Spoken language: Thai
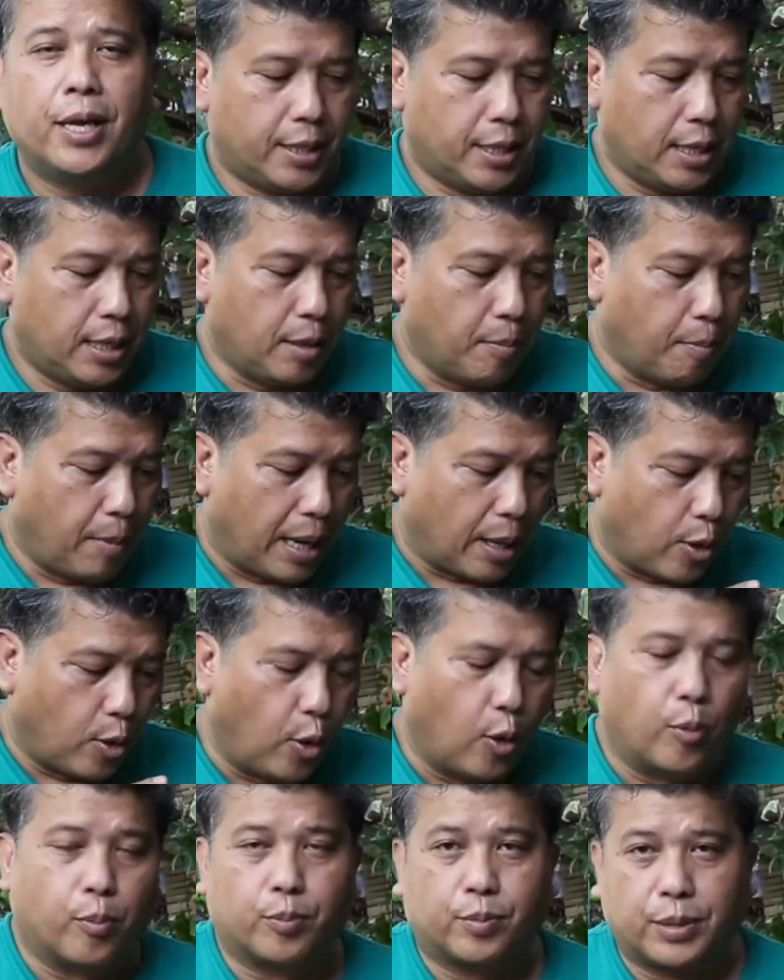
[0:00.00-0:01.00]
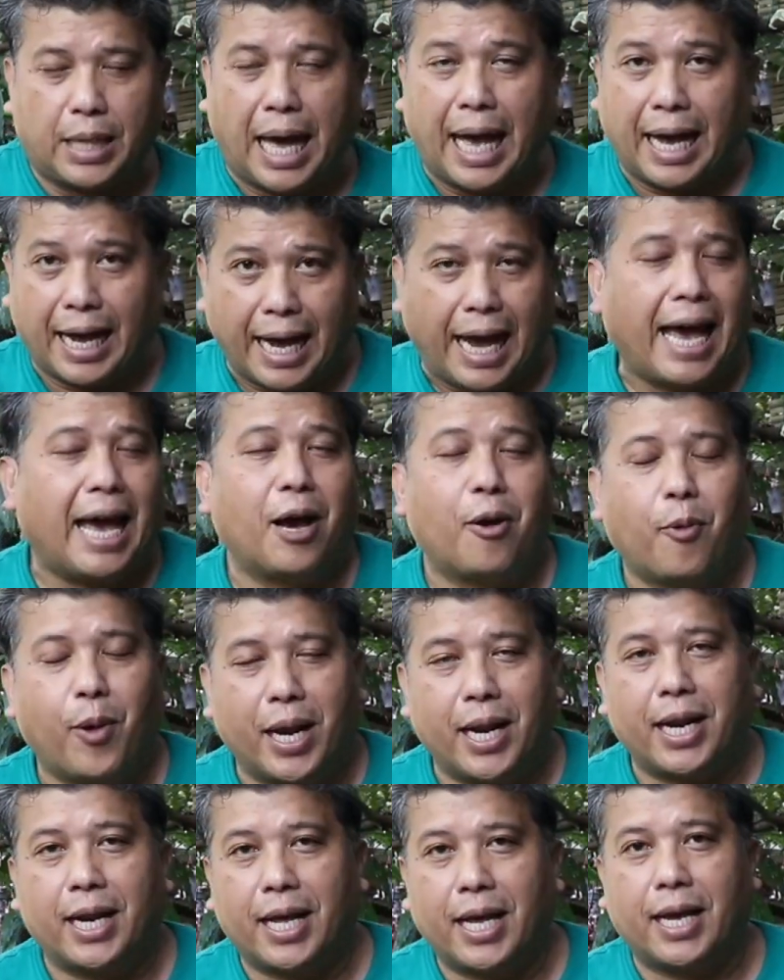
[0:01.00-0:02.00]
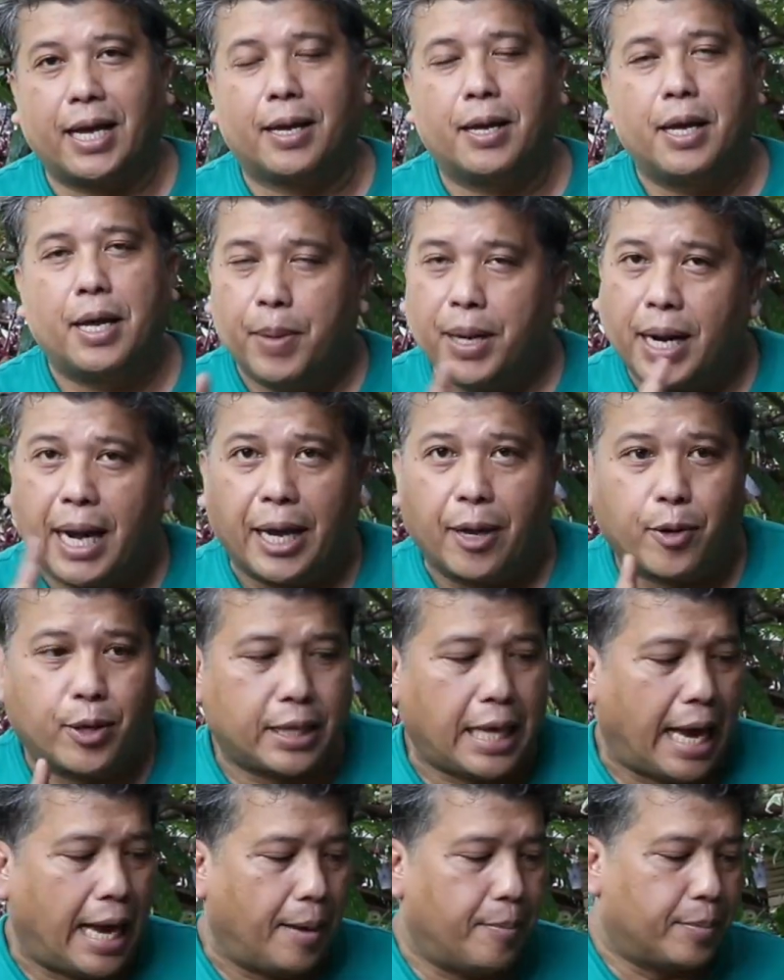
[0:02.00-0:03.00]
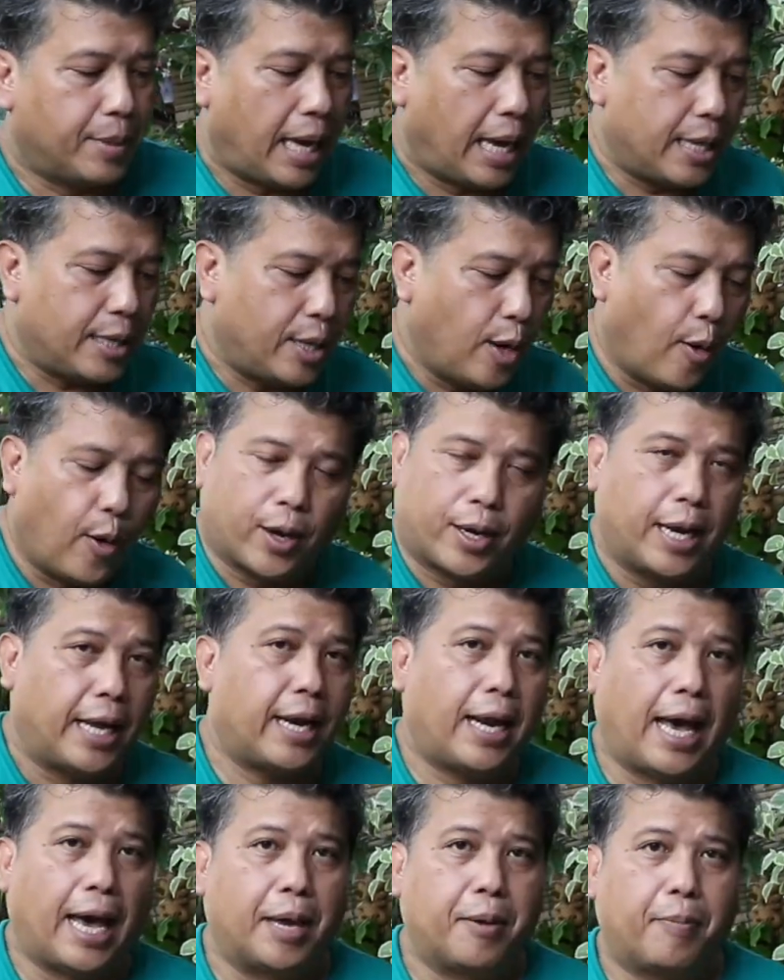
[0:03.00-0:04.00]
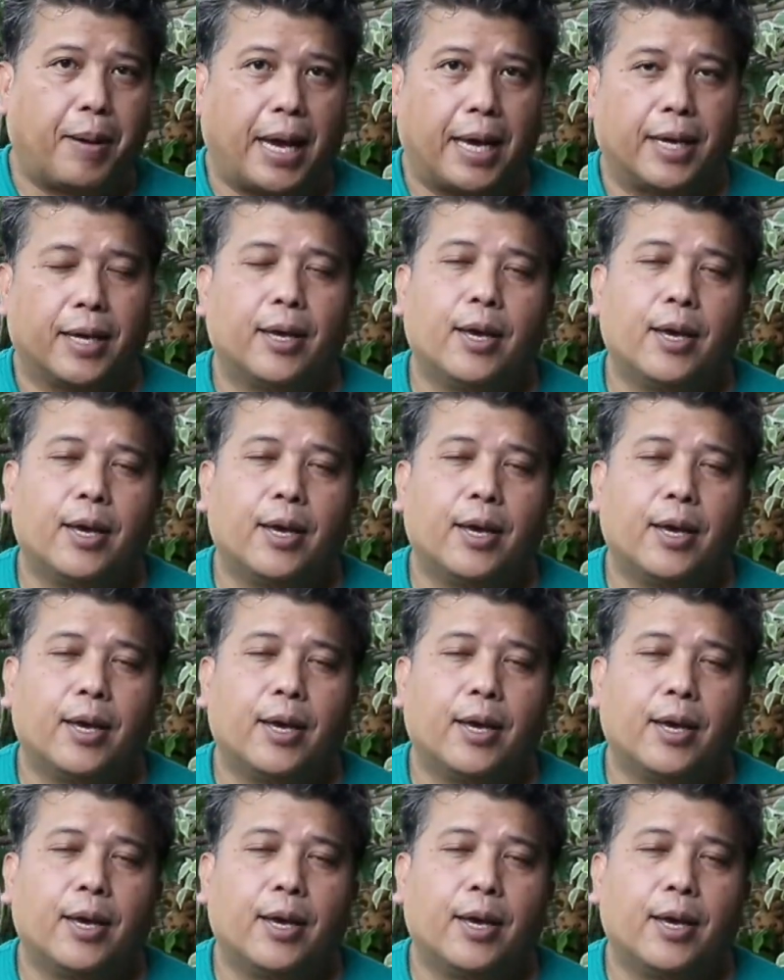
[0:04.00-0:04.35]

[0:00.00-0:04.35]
ที่มาข่มตาข้างไว้ นั่นเอง เมื่อไหร่ก็ตามถ้ายอดนั้นหายไป